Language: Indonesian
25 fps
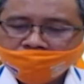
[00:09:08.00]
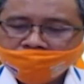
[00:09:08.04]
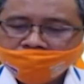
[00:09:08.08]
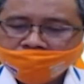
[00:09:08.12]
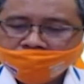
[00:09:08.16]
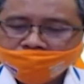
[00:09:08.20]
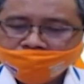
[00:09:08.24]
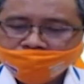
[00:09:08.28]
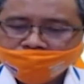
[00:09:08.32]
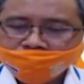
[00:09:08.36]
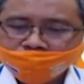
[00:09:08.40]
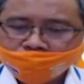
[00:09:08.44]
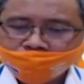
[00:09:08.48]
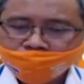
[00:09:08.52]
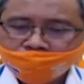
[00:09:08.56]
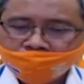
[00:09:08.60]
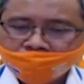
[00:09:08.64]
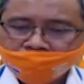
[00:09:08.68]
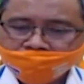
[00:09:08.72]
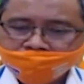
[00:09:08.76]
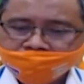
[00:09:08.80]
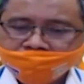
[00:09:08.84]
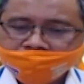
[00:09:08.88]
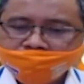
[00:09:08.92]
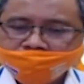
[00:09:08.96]

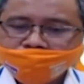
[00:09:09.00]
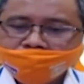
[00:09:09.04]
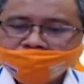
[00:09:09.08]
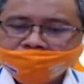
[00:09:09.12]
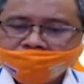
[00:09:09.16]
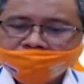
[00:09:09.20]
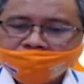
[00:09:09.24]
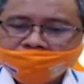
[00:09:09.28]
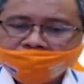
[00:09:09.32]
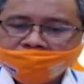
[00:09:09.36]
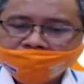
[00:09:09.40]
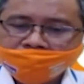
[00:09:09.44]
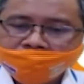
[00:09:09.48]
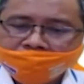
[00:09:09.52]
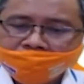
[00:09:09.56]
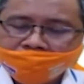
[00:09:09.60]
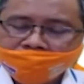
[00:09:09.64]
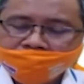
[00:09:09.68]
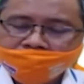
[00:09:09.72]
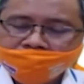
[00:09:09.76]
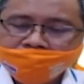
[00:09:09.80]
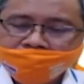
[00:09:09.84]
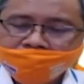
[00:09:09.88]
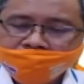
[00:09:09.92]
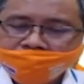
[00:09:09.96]
informasi peringatan
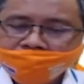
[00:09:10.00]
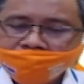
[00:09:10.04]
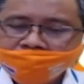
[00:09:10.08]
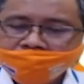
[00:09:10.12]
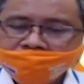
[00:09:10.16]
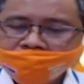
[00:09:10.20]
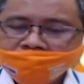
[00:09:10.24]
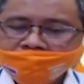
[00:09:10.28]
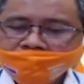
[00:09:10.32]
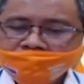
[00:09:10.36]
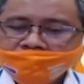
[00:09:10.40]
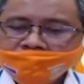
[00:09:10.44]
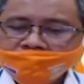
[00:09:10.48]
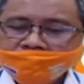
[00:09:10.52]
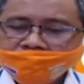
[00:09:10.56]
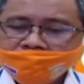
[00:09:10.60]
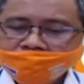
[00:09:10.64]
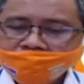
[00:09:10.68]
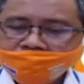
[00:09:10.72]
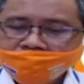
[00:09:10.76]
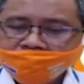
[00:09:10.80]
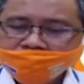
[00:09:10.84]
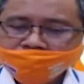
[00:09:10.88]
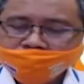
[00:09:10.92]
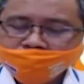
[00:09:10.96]
dini
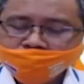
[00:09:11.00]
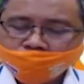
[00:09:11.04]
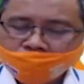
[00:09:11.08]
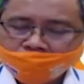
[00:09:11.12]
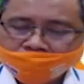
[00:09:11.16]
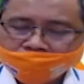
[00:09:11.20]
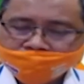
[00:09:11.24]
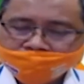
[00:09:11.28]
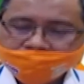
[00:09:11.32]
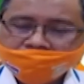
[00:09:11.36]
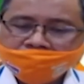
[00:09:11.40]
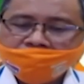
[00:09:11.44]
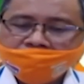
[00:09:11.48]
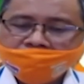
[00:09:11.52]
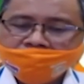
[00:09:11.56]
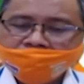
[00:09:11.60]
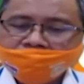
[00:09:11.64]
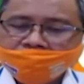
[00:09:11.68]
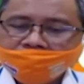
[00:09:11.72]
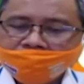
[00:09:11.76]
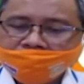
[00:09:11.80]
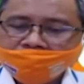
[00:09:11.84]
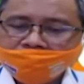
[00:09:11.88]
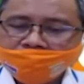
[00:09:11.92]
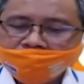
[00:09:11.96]
uh, cuaca
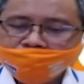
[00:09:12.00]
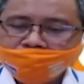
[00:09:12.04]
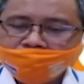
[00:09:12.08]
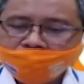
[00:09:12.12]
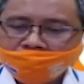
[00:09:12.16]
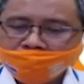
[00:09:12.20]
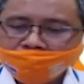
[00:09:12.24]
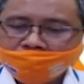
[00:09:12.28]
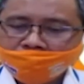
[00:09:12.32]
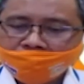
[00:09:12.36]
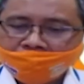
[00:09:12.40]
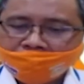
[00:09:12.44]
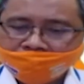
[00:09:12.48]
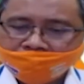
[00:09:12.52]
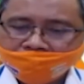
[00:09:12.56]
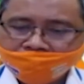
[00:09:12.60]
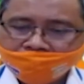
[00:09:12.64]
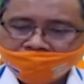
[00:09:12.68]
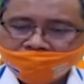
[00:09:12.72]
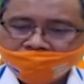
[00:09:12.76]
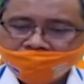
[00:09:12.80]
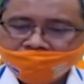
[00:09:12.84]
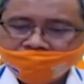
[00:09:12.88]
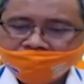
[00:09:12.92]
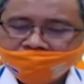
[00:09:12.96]
dari BMKG
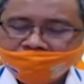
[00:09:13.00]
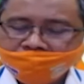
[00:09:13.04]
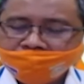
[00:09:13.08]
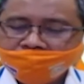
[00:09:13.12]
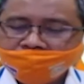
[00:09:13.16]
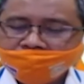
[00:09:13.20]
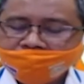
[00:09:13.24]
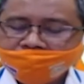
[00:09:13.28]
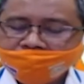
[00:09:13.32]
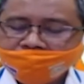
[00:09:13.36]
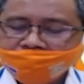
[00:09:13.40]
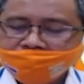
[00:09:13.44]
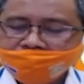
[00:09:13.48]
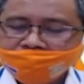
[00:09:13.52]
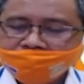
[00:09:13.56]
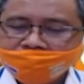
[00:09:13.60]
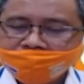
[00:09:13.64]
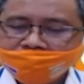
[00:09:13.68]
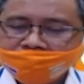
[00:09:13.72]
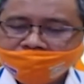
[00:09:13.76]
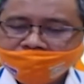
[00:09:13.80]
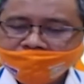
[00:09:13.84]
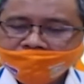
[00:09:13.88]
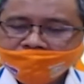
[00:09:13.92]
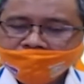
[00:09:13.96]
dan di
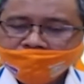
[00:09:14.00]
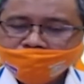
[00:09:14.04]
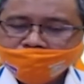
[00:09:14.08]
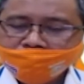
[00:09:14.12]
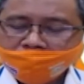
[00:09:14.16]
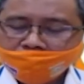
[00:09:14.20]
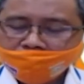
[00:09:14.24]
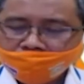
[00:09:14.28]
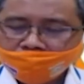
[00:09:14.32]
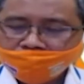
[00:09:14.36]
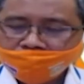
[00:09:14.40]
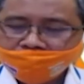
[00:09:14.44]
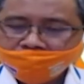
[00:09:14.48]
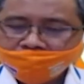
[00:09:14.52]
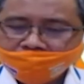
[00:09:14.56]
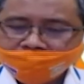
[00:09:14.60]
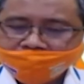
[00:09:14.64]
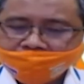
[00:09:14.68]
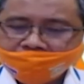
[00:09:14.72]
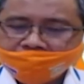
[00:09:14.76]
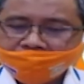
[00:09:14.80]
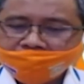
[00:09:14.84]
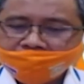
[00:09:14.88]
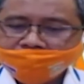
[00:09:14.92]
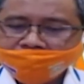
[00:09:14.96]
Pemprov DKI
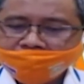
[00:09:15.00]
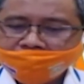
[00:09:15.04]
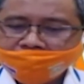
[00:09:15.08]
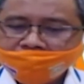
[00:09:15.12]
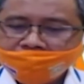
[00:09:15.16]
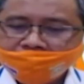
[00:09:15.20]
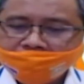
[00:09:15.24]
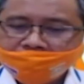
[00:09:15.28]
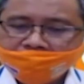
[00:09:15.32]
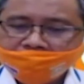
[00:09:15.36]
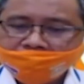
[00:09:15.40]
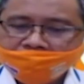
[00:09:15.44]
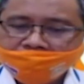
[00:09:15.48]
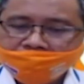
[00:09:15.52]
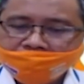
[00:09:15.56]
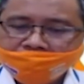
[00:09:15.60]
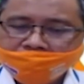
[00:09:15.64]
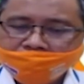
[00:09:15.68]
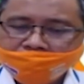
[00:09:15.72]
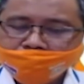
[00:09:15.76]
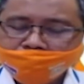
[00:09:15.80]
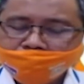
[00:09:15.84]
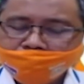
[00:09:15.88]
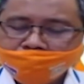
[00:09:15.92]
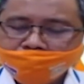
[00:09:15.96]
Jakarta ini
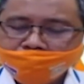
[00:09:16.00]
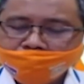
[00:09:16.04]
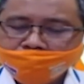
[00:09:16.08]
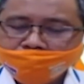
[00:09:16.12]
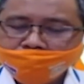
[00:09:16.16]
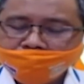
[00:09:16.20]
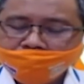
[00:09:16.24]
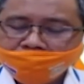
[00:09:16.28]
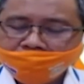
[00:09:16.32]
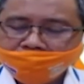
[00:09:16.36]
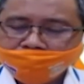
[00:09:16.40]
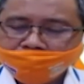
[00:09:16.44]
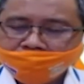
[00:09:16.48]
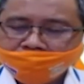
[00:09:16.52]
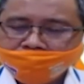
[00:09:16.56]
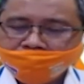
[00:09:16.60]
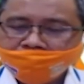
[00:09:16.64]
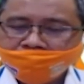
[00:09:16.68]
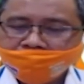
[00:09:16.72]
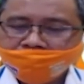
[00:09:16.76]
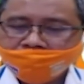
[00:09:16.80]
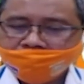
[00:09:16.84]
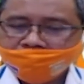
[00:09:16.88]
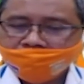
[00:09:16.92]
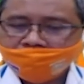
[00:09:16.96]
ada
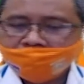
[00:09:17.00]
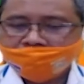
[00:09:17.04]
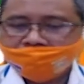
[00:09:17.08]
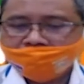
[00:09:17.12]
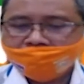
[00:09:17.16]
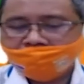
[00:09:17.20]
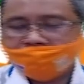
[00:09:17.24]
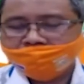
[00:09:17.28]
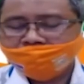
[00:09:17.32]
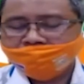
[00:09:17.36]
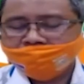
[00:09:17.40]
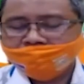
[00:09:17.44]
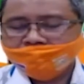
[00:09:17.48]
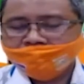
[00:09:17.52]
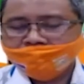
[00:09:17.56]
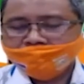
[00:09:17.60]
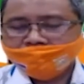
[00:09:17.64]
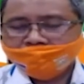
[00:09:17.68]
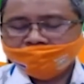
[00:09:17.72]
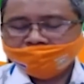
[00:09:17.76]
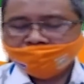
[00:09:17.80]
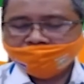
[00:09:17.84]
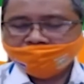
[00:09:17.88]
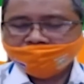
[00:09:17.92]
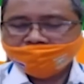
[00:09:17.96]
BPBD ya
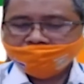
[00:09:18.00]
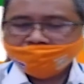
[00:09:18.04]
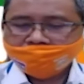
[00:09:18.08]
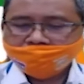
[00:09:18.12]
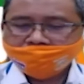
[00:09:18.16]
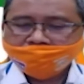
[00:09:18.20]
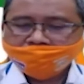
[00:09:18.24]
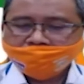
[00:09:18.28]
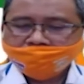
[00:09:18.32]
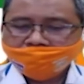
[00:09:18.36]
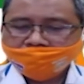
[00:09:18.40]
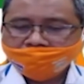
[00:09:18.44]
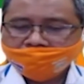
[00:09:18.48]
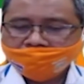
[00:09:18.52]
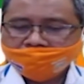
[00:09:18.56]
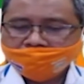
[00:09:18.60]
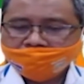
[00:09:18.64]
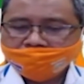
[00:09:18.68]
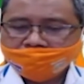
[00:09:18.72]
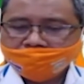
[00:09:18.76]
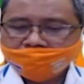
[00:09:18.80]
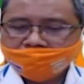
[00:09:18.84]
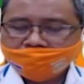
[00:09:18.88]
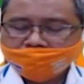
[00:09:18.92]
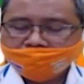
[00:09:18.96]

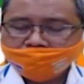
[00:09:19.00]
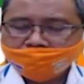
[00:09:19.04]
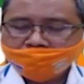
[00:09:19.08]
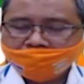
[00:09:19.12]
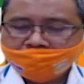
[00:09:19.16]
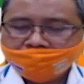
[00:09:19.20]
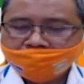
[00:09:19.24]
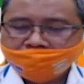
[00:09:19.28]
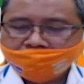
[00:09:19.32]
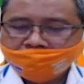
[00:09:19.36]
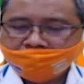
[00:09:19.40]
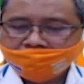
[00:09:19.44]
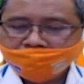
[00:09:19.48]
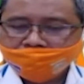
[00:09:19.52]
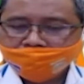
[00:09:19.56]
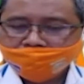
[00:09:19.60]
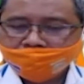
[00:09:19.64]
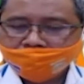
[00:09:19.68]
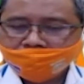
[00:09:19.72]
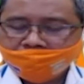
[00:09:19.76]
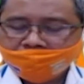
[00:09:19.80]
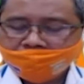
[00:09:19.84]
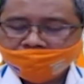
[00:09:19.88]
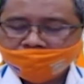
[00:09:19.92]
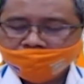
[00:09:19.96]
uh, Badan
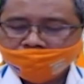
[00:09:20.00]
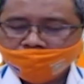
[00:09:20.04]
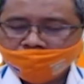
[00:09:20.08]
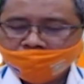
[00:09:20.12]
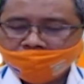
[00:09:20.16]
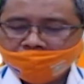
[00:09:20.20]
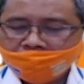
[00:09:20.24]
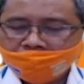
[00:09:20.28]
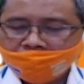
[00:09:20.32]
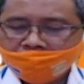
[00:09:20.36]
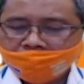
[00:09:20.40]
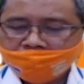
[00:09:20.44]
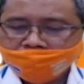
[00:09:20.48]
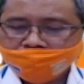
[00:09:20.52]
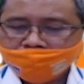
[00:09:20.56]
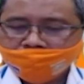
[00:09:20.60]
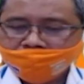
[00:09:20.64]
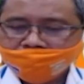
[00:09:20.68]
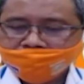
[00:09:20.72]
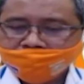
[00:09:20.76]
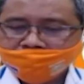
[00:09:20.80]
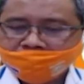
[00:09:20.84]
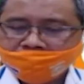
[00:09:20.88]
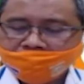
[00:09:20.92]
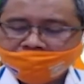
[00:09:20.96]
Penanggulangan
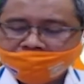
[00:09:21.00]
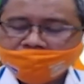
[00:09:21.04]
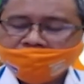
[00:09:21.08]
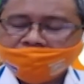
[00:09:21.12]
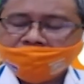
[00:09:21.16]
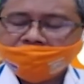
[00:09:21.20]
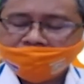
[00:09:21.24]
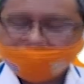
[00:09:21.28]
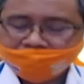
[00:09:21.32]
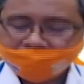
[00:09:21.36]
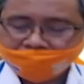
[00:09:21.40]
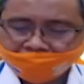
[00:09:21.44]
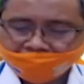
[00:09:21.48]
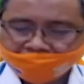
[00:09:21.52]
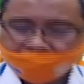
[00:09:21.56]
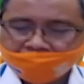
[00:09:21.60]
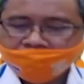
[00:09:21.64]
Bencana Daerah